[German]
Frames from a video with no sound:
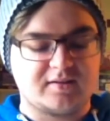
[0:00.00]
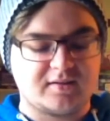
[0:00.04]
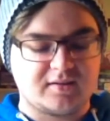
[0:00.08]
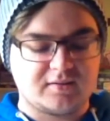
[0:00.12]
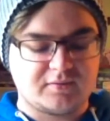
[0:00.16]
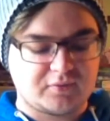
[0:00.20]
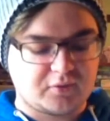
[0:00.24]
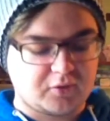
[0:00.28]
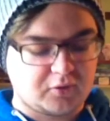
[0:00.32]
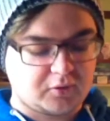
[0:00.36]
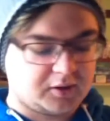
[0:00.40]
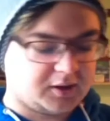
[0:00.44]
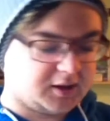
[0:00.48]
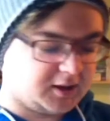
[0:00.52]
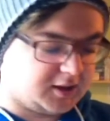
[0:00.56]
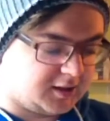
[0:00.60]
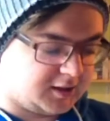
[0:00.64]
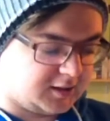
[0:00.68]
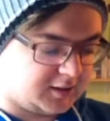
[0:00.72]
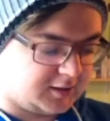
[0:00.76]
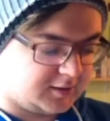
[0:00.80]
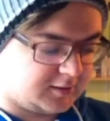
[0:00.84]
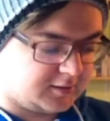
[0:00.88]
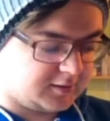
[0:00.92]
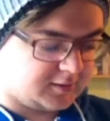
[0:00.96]
sehr
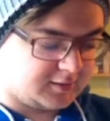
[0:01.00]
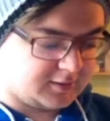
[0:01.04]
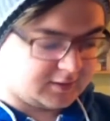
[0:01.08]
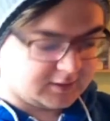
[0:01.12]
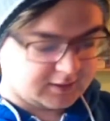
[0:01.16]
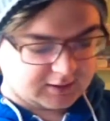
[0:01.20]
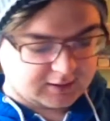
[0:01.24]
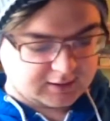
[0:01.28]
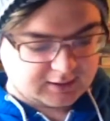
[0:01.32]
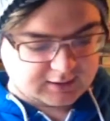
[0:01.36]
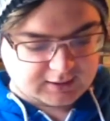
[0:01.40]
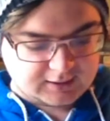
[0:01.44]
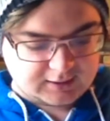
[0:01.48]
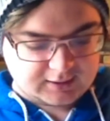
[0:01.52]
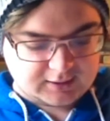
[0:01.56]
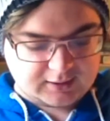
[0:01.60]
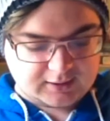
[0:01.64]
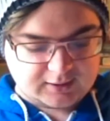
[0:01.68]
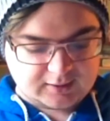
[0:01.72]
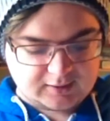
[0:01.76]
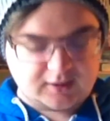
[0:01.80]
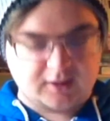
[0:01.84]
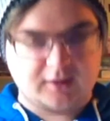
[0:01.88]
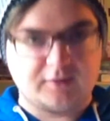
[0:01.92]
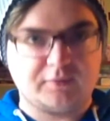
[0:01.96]
freuen.
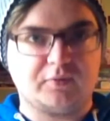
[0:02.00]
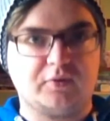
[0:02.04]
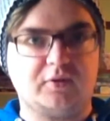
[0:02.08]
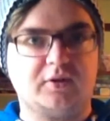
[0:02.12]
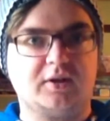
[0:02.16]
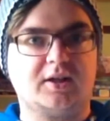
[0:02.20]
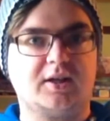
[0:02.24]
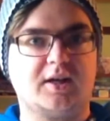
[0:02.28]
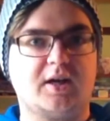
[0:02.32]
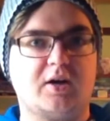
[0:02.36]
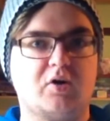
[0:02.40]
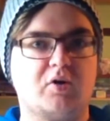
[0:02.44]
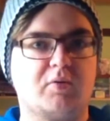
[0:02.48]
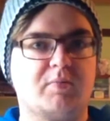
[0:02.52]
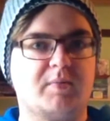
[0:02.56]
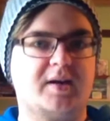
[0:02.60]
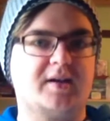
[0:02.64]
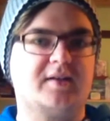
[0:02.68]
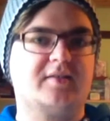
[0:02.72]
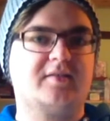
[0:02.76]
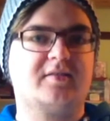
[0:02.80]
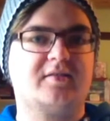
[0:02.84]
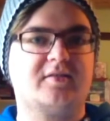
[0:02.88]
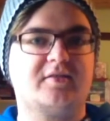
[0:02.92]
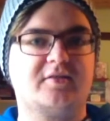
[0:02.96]
Ich folge auch
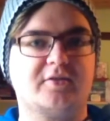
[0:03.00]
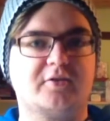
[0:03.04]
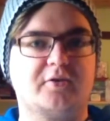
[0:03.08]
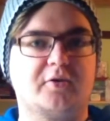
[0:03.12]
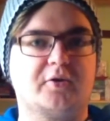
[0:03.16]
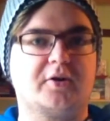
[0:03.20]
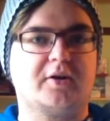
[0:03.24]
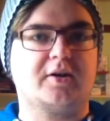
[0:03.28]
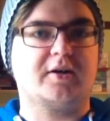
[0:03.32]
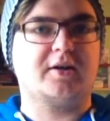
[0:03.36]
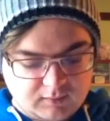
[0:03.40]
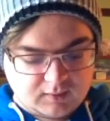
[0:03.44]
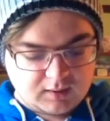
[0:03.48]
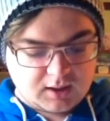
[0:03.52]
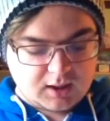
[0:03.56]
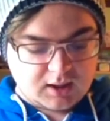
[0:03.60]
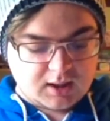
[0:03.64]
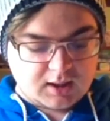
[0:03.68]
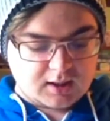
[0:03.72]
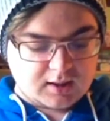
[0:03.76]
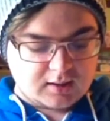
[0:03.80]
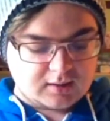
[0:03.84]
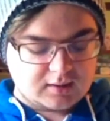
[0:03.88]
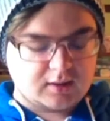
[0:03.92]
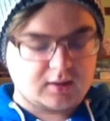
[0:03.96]
meistens zurück.
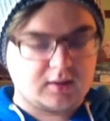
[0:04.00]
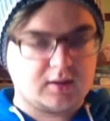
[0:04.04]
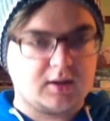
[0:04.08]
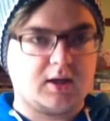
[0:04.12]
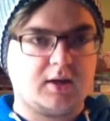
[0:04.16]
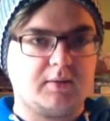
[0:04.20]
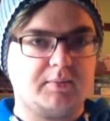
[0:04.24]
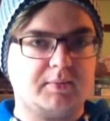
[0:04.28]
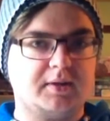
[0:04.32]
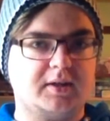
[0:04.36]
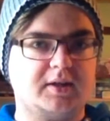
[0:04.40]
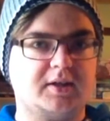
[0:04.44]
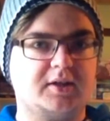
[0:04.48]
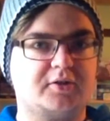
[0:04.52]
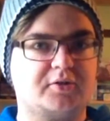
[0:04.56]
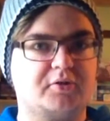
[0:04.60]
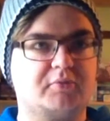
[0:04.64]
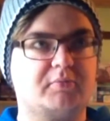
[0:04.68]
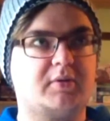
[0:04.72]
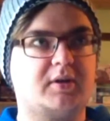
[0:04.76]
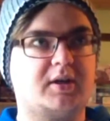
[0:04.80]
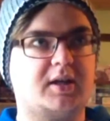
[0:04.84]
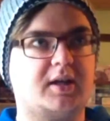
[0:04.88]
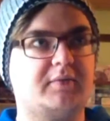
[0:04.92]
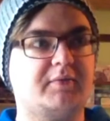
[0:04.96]
Dann habe ich
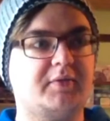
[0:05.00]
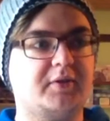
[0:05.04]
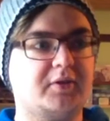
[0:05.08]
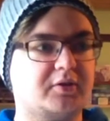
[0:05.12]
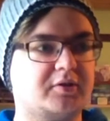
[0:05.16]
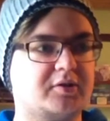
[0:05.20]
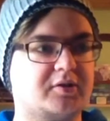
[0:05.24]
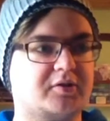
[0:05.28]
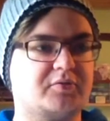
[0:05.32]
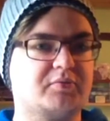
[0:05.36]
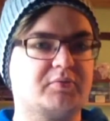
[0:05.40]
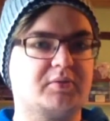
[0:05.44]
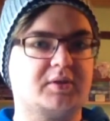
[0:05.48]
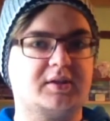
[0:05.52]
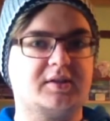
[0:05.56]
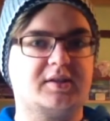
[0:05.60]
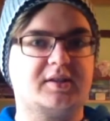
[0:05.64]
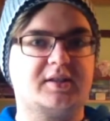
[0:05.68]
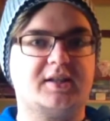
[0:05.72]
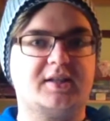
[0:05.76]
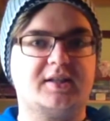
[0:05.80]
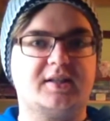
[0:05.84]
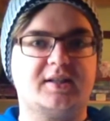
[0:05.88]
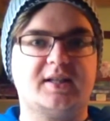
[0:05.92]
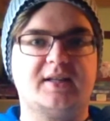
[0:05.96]
schon mal ein Video dazu
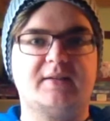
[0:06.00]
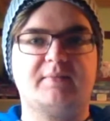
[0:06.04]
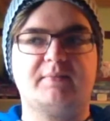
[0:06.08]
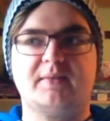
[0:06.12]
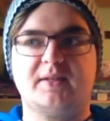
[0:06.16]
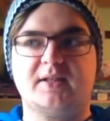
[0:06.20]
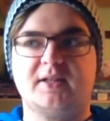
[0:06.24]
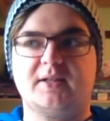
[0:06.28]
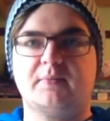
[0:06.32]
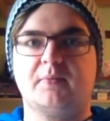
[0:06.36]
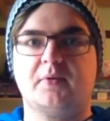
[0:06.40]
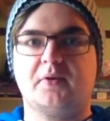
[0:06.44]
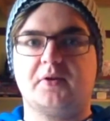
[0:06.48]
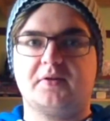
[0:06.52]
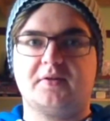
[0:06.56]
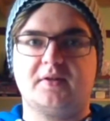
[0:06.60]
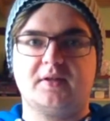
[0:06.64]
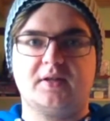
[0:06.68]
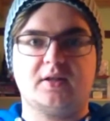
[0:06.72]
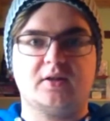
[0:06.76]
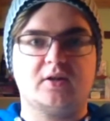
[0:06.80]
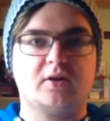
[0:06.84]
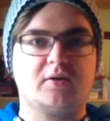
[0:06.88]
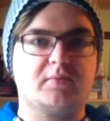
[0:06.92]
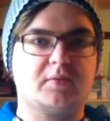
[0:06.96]
gedreht, nämlich möchte
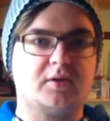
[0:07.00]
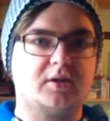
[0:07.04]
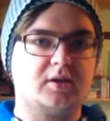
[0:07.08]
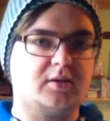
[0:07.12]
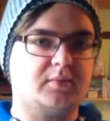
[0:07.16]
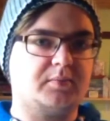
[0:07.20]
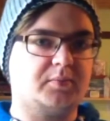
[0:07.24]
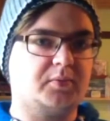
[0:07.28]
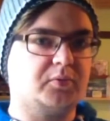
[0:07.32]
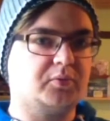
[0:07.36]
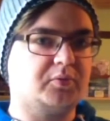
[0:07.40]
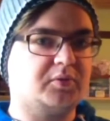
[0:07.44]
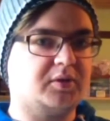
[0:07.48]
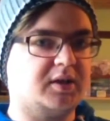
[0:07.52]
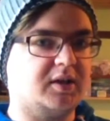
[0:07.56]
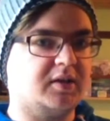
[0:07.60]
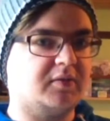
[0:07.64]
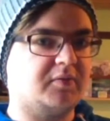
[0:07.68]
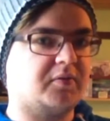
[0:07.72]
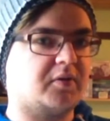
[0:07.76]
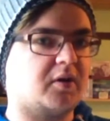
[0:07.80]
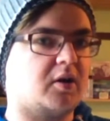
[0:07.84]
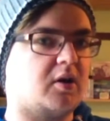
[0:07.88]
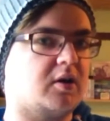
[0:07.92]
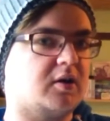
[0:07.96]
ich nochmal blutige
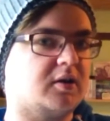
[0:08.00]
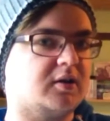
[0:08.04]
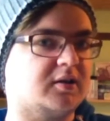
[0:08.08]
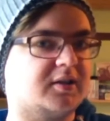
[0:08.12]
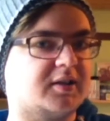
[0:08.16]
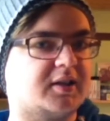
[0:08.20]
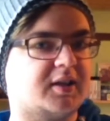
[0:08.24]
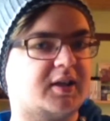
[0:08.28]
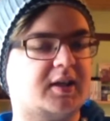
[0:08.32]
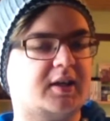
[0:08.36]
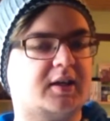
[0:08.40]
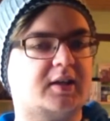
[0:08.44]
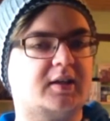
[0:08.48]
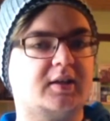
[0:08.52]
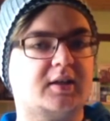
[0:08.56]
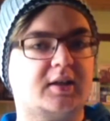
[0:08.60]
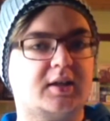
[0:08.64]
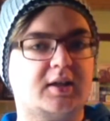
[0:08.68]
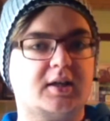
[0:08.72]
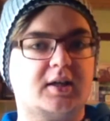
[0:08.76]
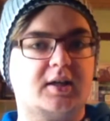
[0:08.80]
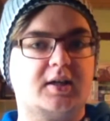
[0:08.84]
Fragen drehen.